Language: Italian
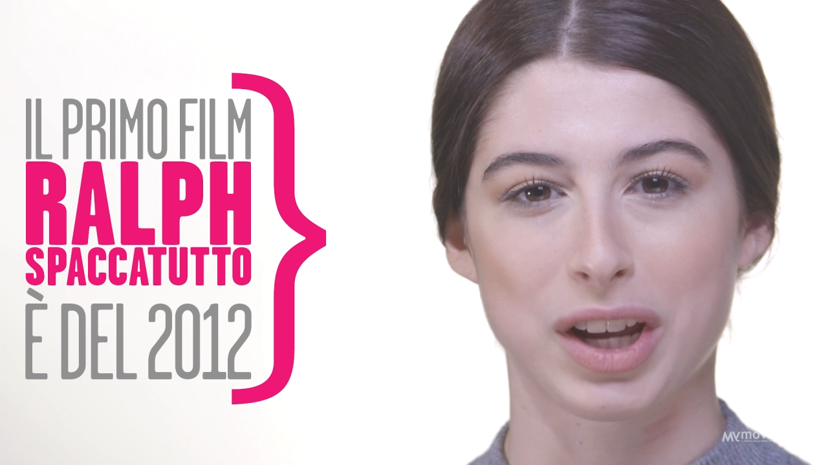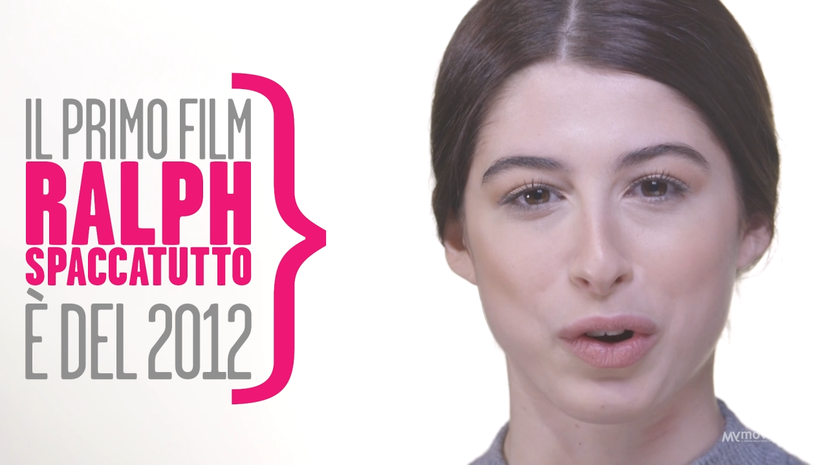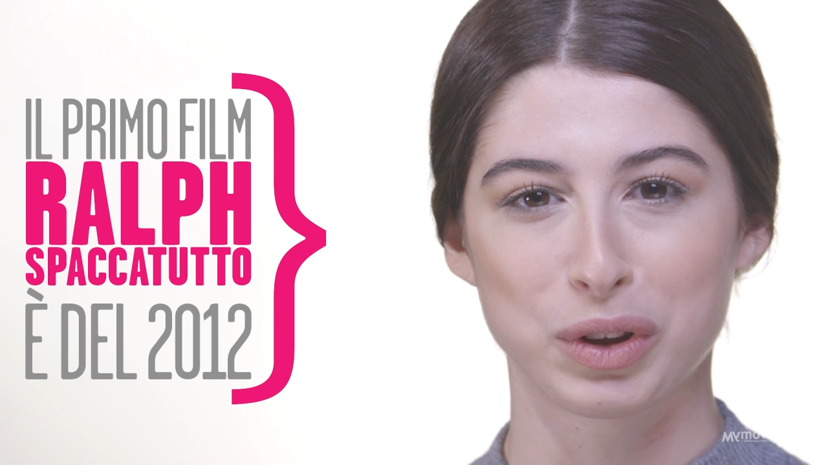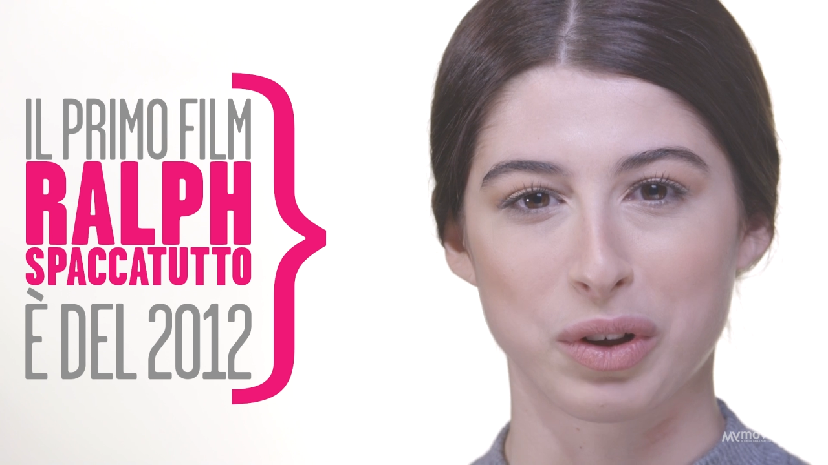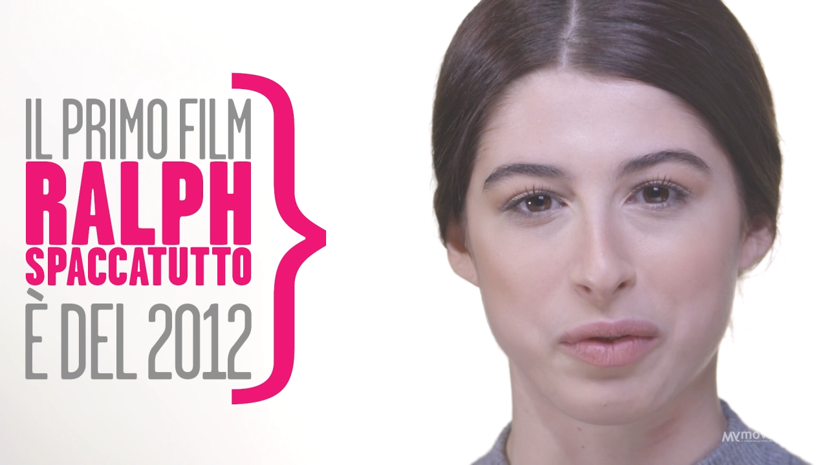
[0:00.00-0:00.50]

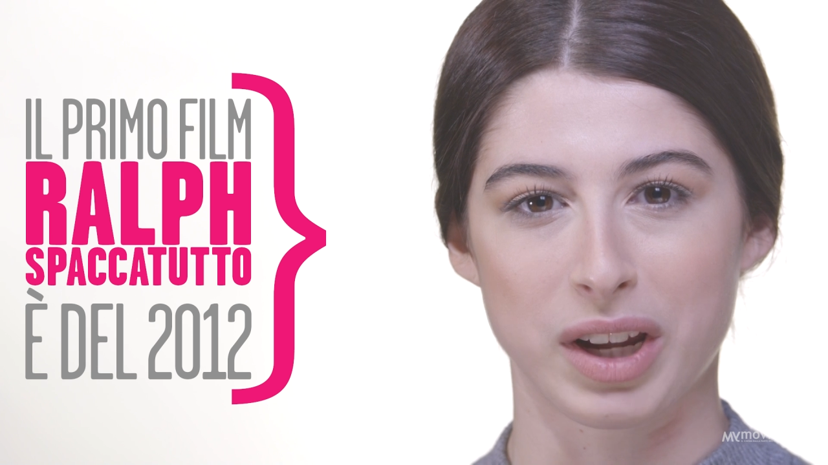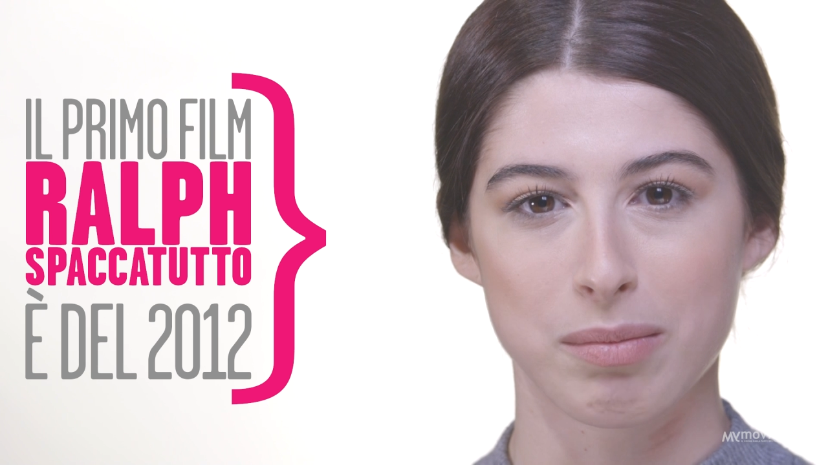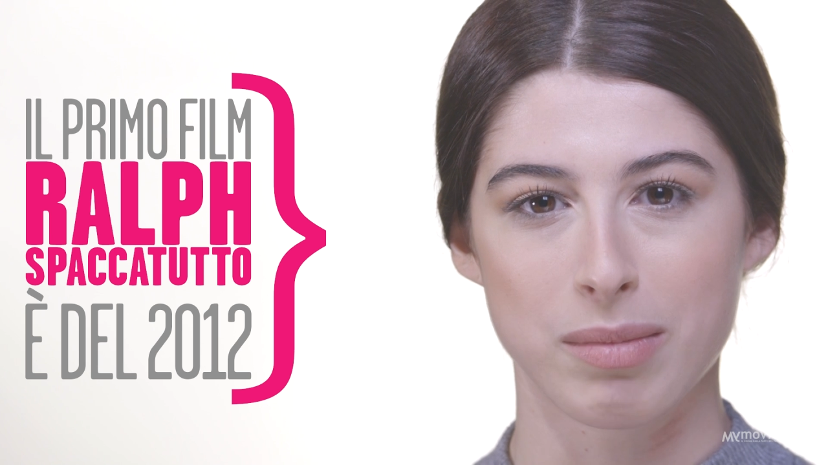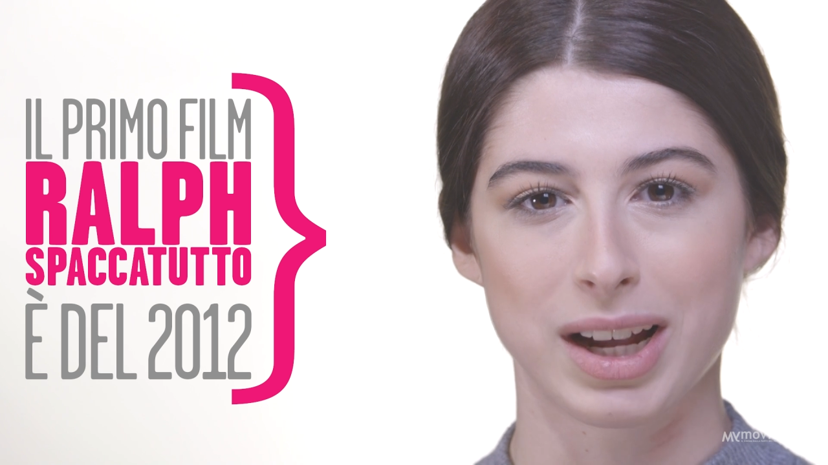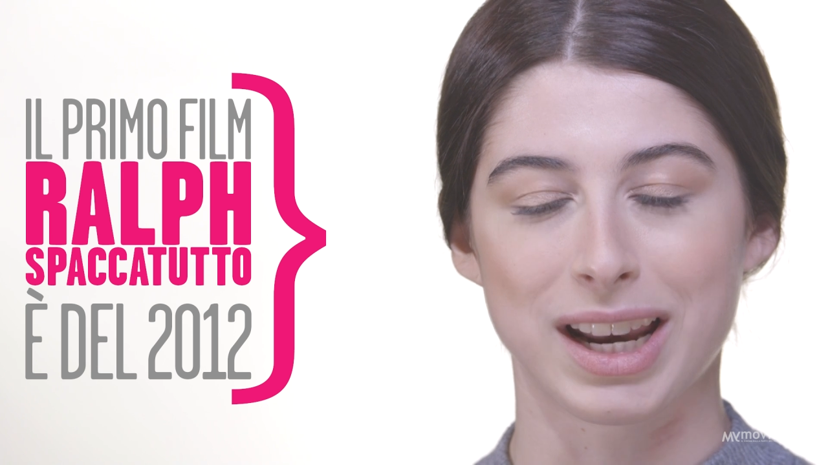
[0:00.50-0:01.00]
secondo
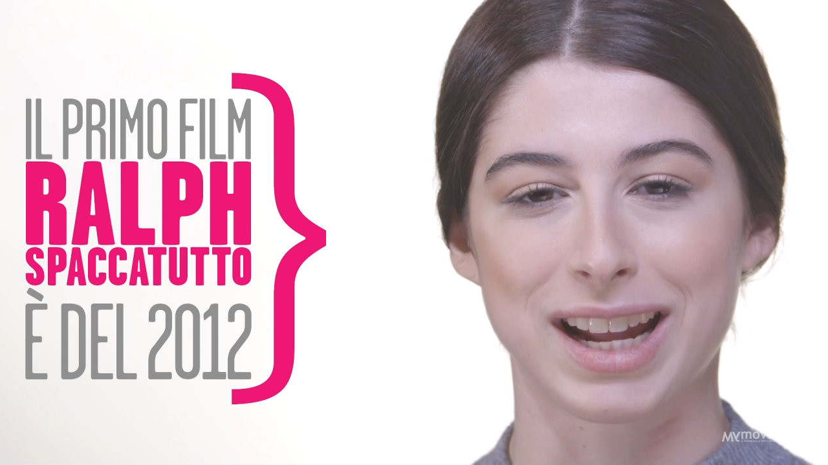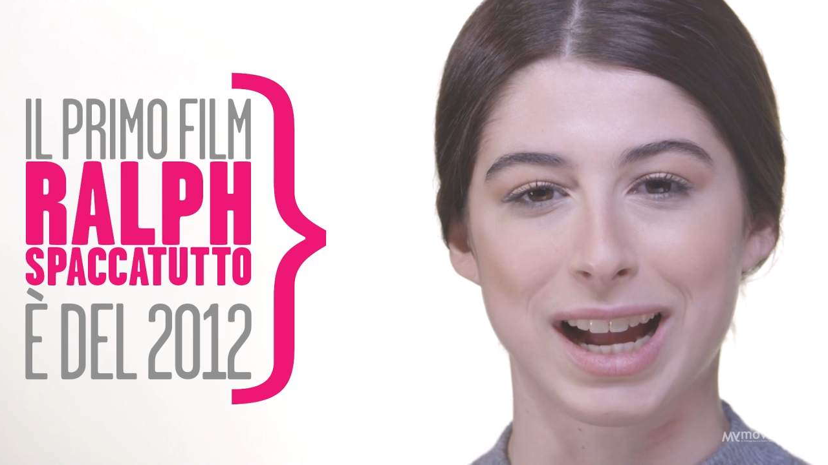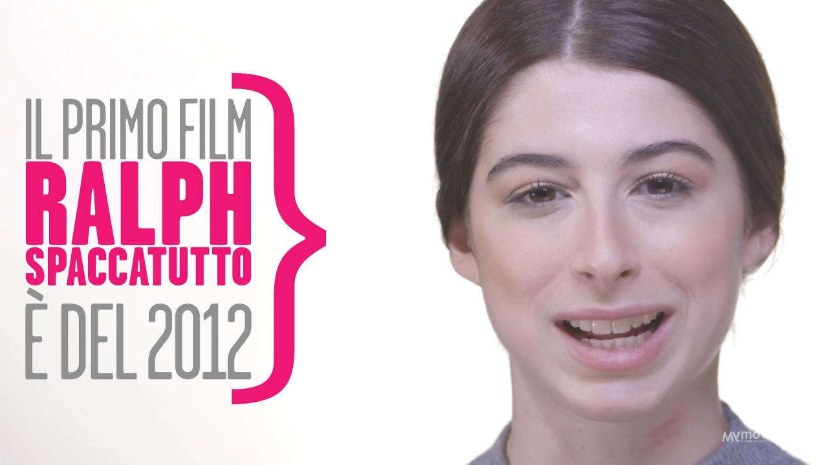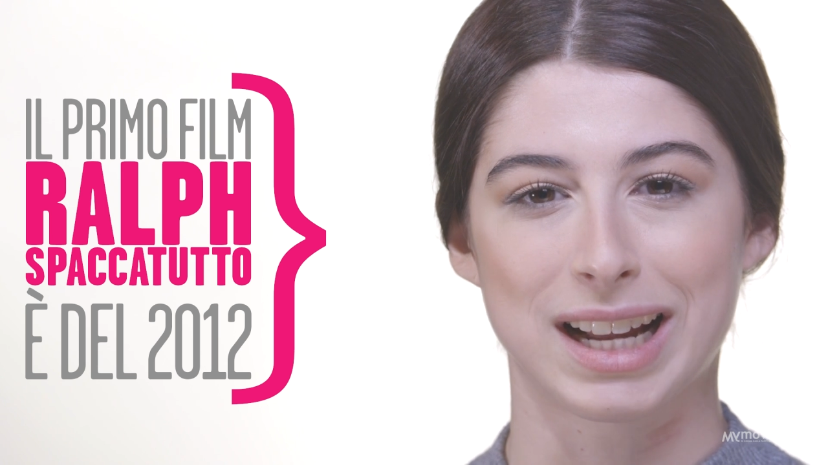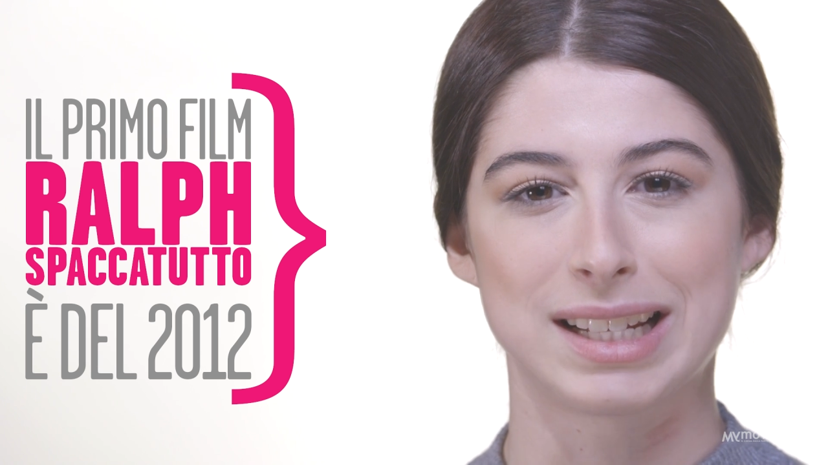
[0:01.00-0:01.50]
film
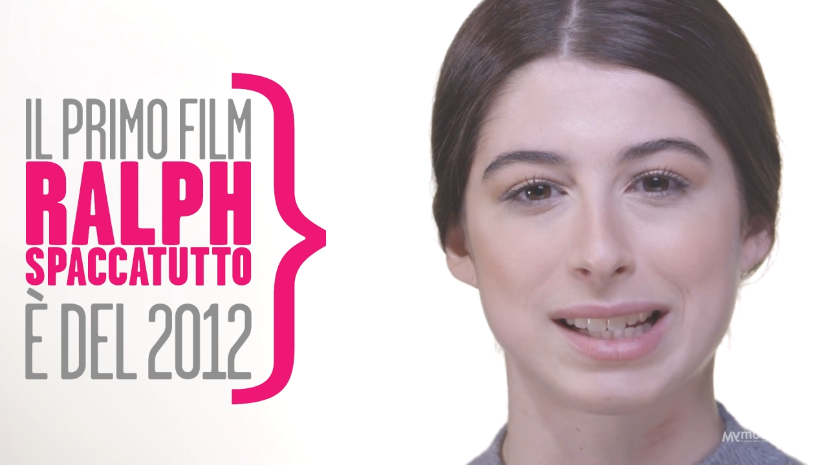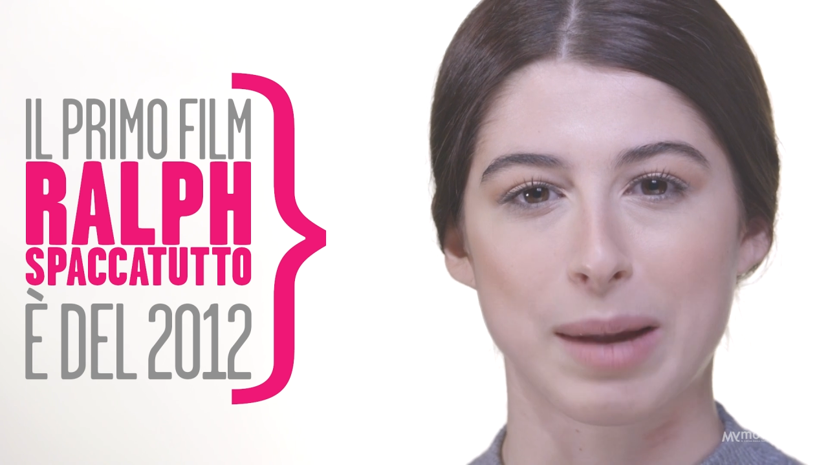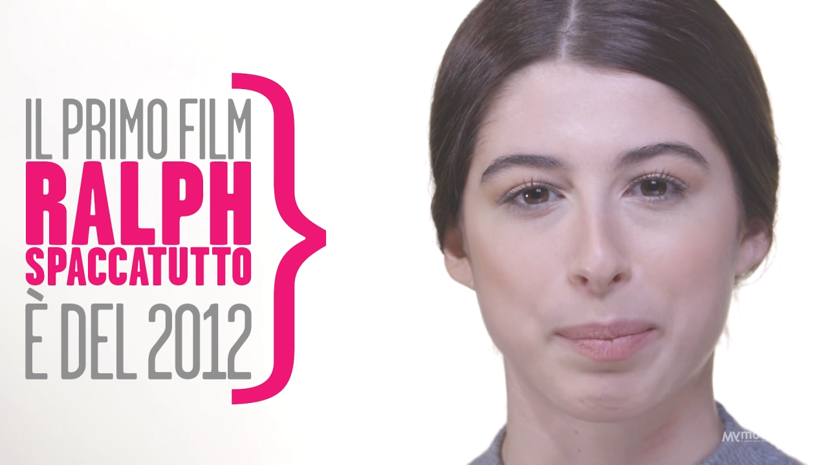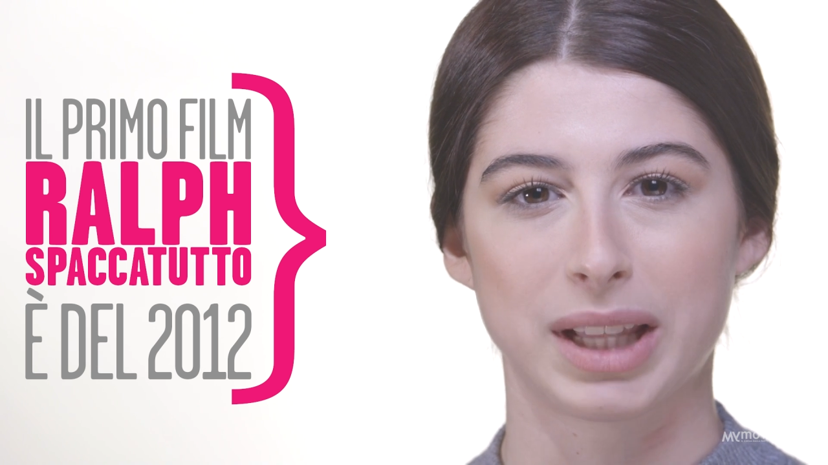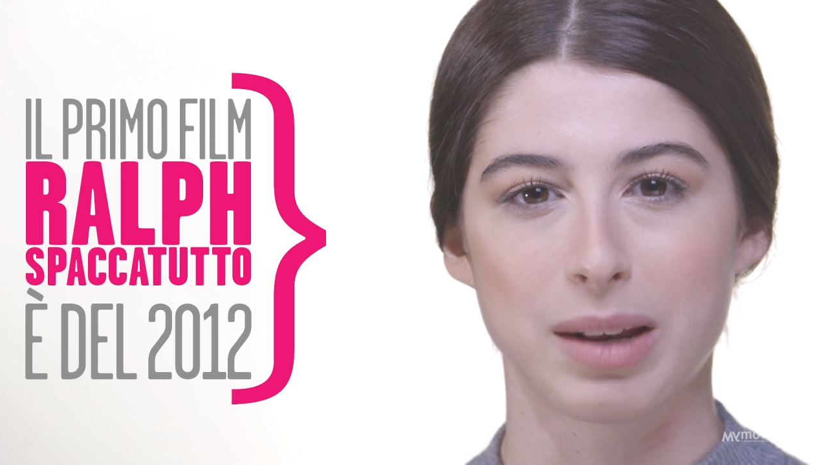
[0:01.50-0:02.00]
ricalca gli
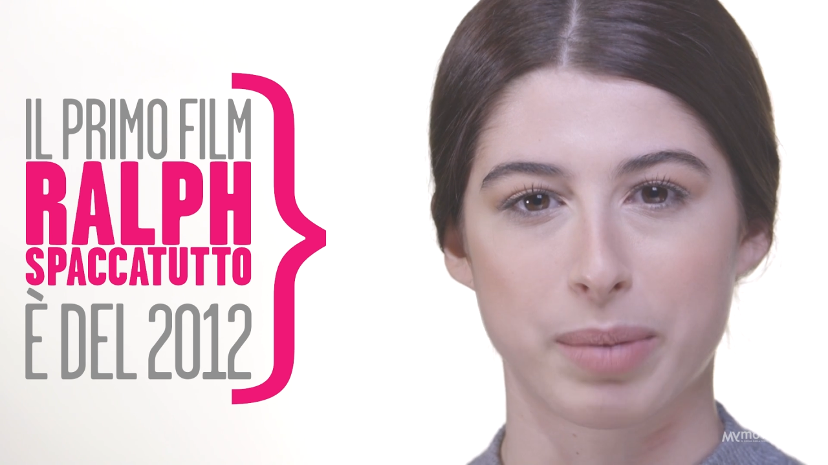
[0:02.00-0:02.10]
step del